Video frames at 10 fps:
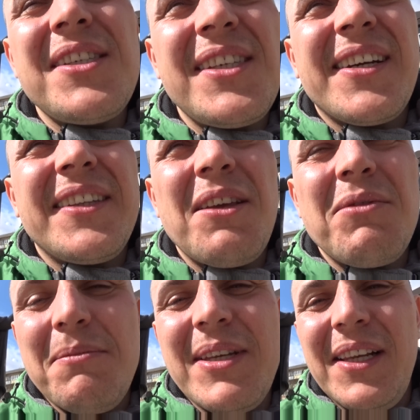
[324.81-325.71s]
из них
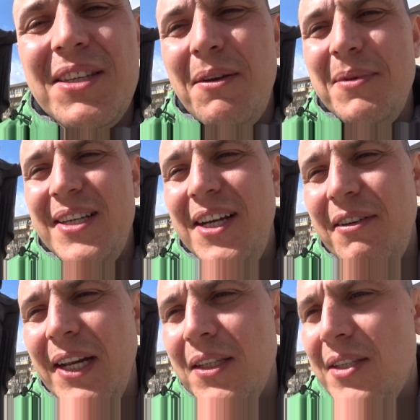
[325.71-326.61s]
когда-нибудь обязательно с вами
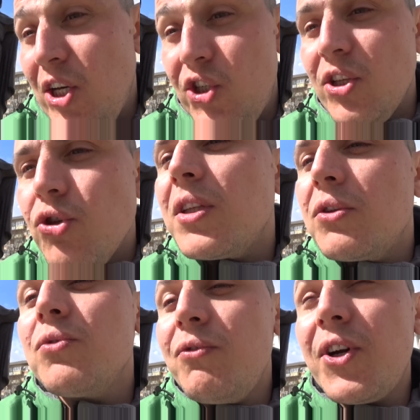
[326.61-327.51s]
заговорит и скажет, а что ты
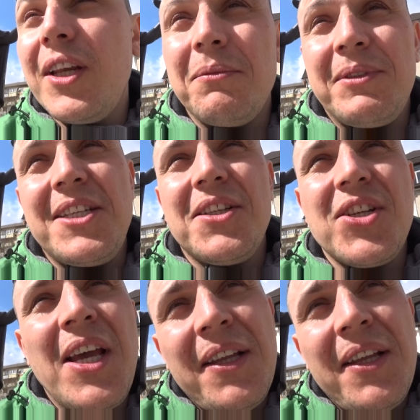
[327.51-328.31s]
тут дворником-то делаешь?